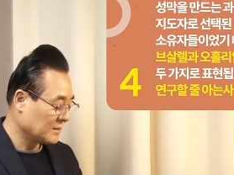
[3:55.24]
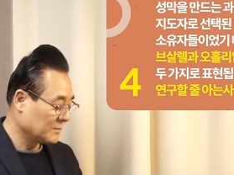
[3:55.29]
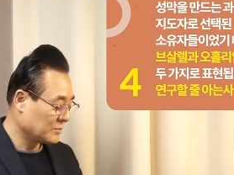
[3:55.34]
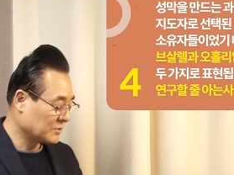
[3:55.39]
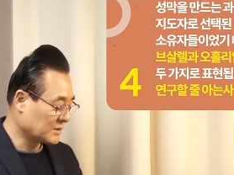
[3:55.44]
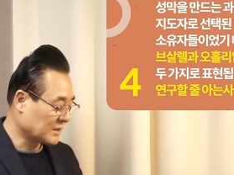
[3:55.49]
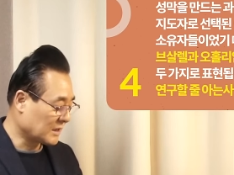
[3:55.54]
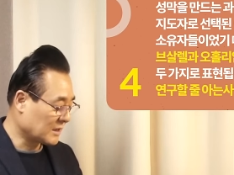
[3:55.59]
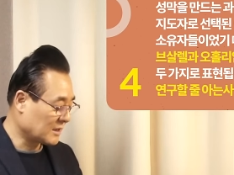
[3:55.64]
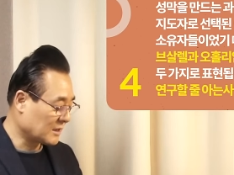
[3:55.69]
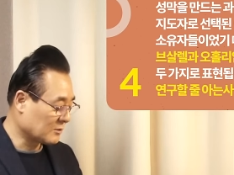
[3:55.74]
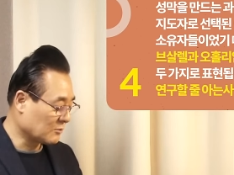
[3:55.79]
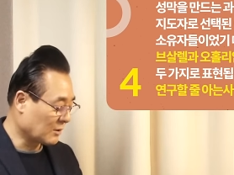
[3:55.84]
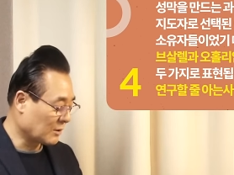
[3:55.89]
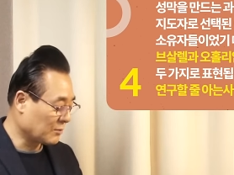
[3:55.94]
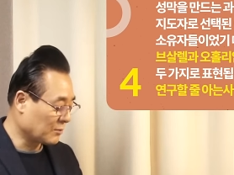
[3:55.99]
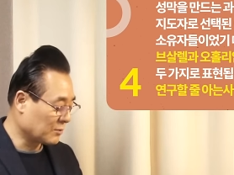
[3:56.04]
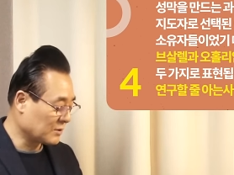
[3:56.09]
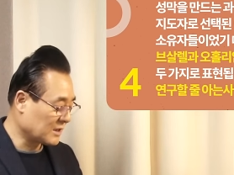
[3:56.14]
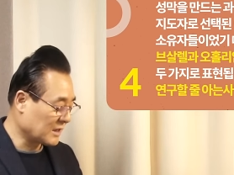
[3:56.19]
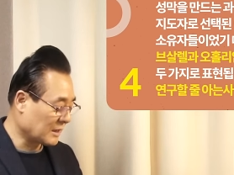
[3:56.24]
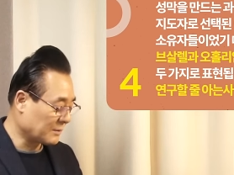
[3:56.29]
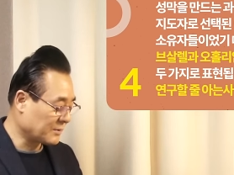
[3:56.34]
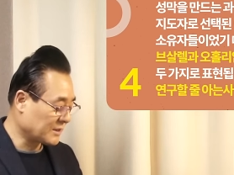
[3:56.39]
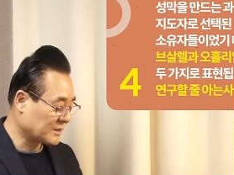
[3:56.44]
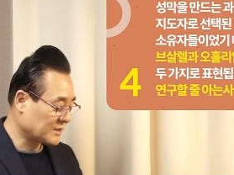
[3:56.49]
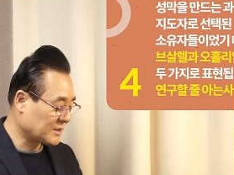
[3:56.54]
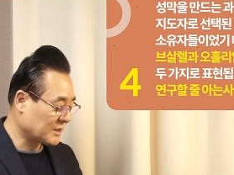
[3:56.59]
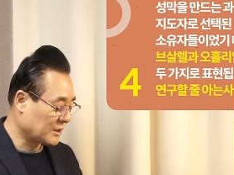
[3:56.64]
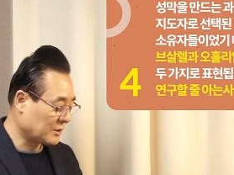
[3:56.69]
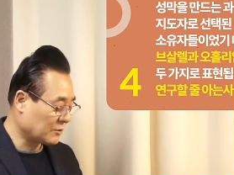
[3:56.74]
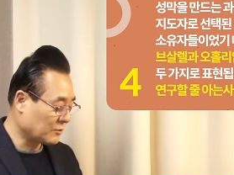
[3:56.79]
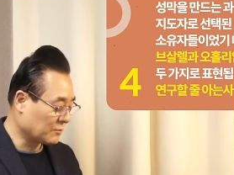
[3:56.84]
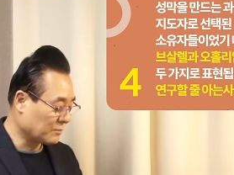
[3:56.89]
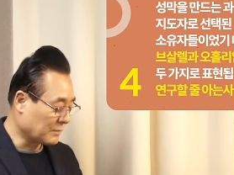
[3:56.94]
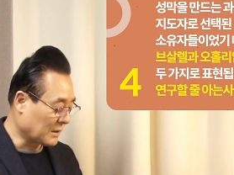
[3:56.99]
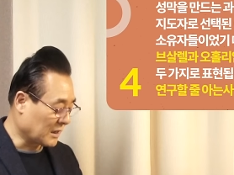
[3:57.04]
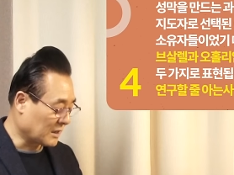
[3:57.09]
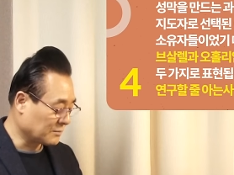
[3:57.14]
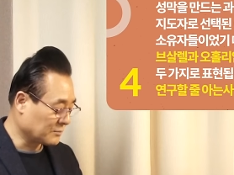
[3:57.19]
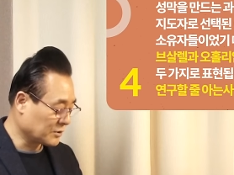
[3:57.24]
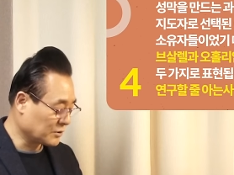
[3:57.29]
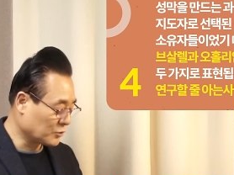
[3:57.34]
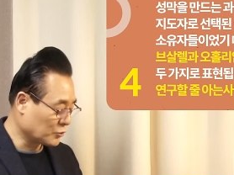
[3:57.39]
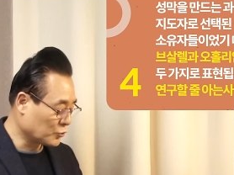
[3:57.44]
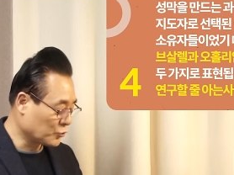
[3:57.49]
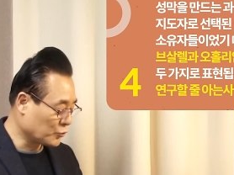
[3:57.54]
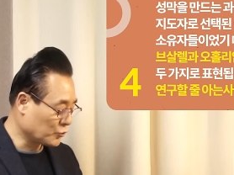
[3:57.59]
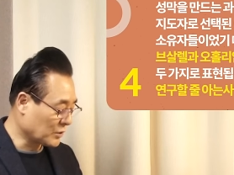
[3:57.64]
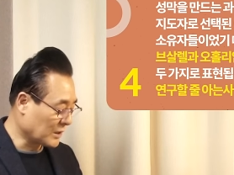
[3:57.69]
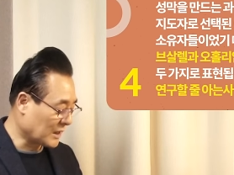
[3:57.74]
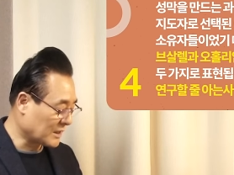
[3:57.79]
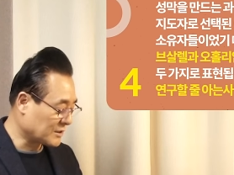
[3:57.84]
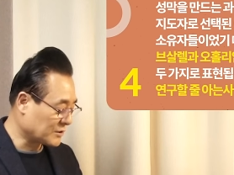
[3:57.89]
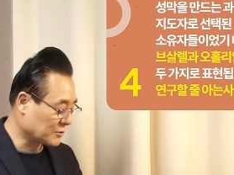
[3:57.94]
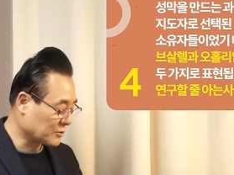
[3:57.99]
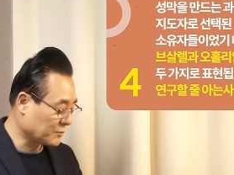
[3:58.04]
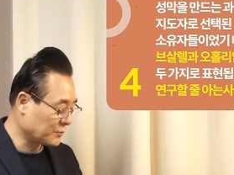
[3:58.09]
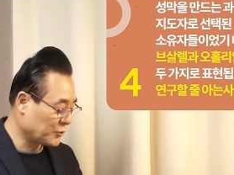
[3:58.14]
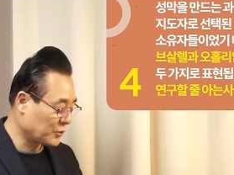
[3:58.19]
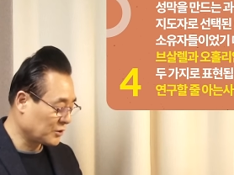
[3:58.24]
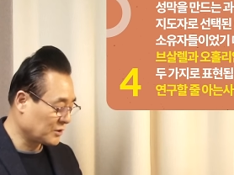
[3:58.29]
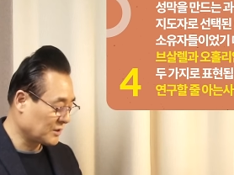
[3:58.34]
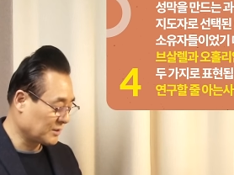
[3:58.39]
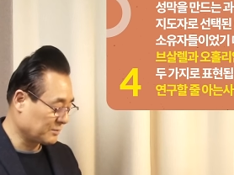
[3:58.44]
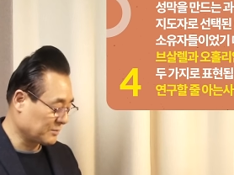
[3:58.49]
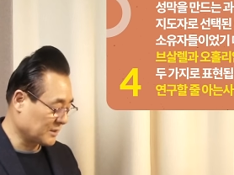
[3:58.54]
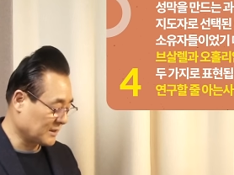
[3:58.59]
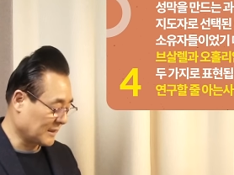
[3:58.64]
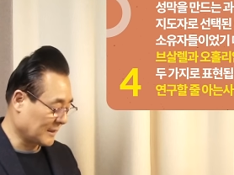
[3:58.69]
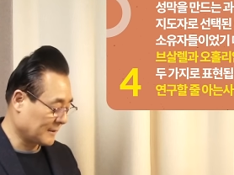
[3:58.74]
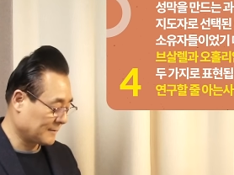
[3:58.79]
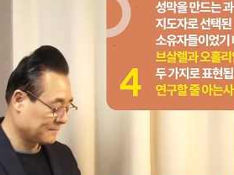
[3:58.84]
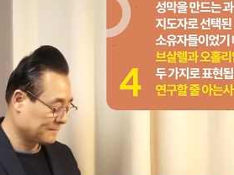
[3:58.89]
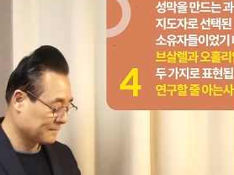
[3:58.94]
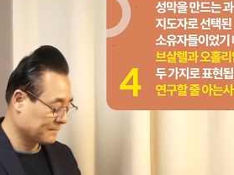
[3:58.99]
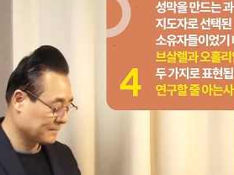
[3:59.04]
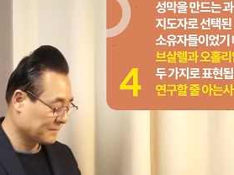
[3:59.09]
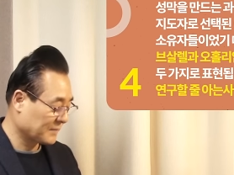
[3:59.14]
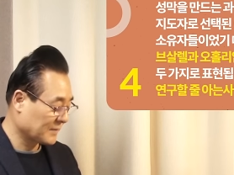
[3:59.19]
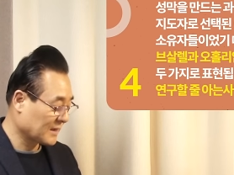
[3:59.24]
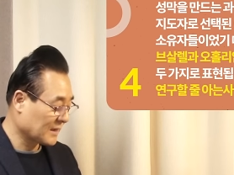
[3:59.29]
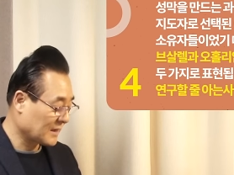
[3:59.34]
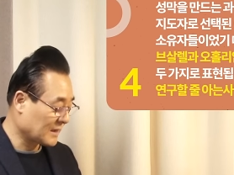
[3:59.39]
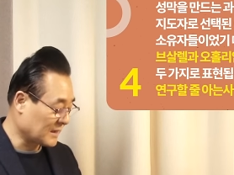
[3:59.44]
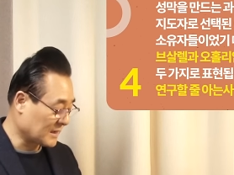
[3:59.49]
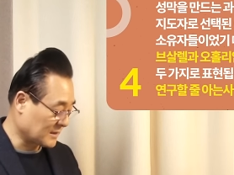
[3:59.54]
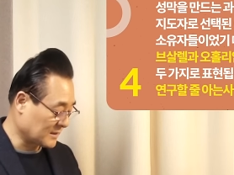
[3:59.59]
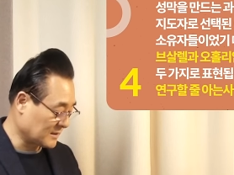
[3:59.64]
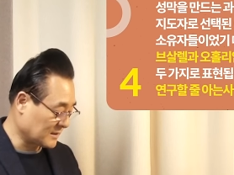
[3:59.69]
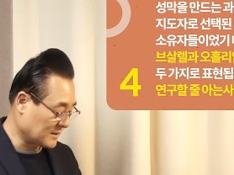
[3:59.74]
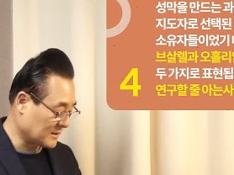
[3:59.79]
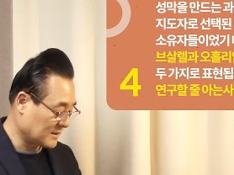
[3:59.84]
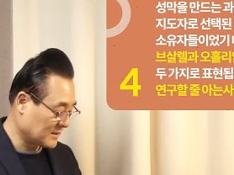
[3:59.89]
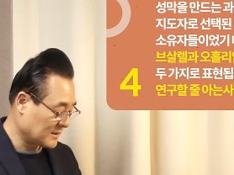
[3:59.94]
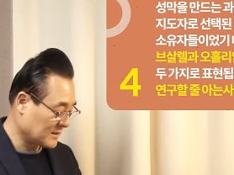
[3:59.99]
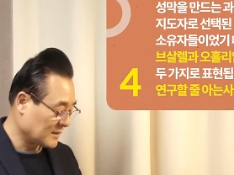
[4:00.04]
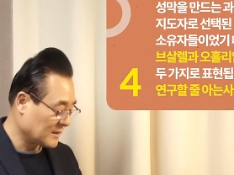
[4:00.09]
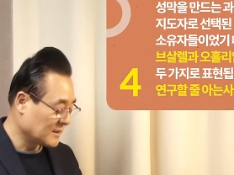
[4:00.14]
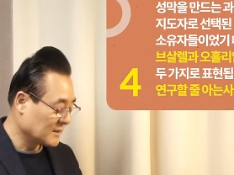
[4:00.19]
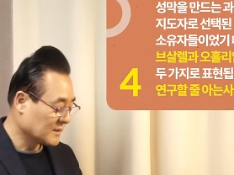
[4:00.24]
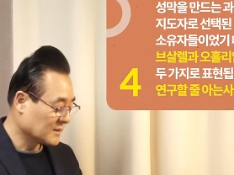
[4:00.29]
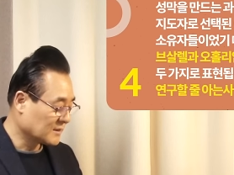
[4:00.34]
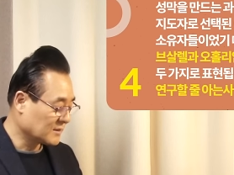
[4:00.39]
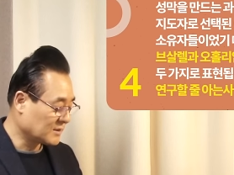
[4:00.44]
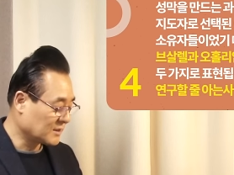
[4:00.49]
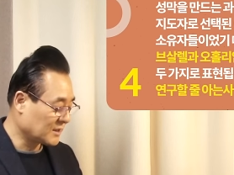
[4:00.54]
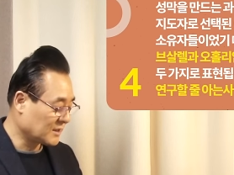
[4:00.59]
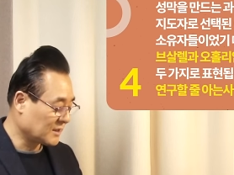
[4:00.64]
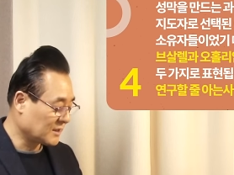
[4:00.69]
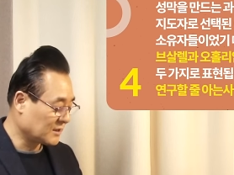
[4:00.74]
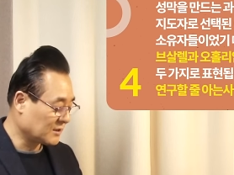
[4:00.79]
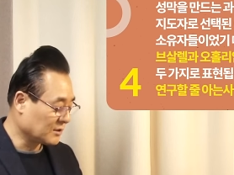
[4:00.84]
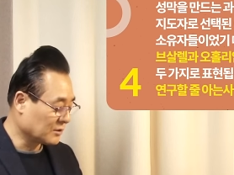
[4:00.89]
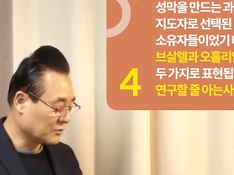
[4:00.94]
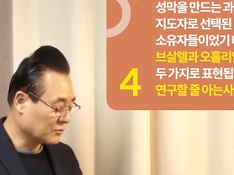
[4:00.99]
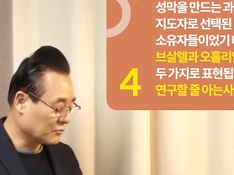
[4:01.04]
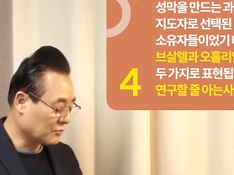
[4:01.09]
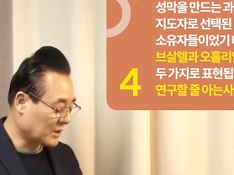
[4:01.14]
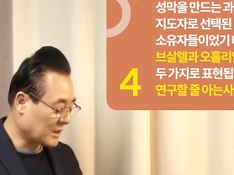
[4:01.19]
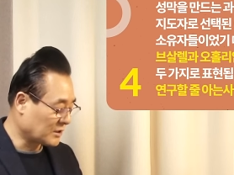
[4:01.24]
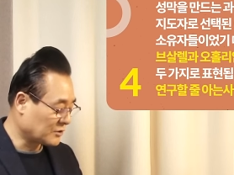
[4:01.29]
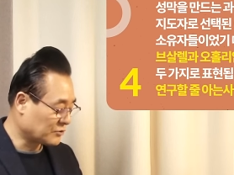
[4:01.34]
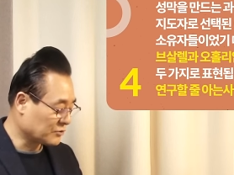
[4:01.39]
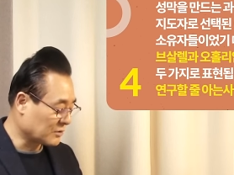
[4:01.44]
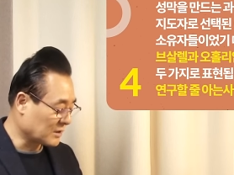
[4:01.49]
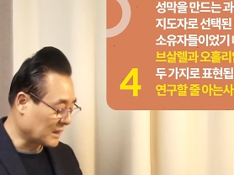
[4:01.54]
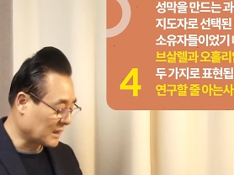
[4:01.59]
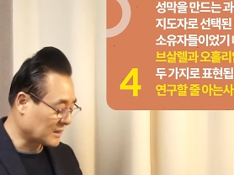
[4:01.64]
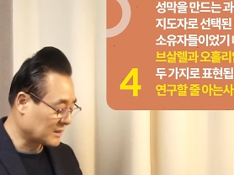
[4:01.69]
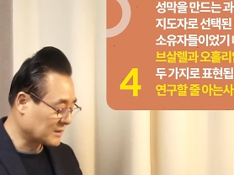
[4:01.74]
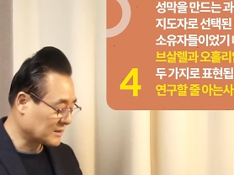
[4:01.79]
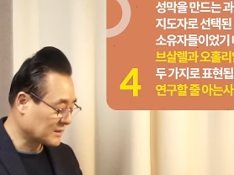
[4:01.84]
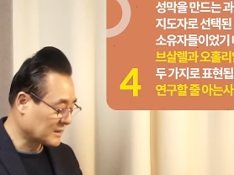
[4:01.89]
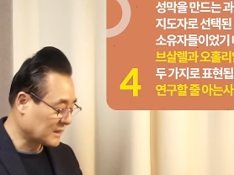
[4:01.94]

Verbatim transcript: 부살렐과 오홀리압의 지혜로운 마음은 두 가지로 표현됩니다. 하나는 그들이 연구할 줄 아는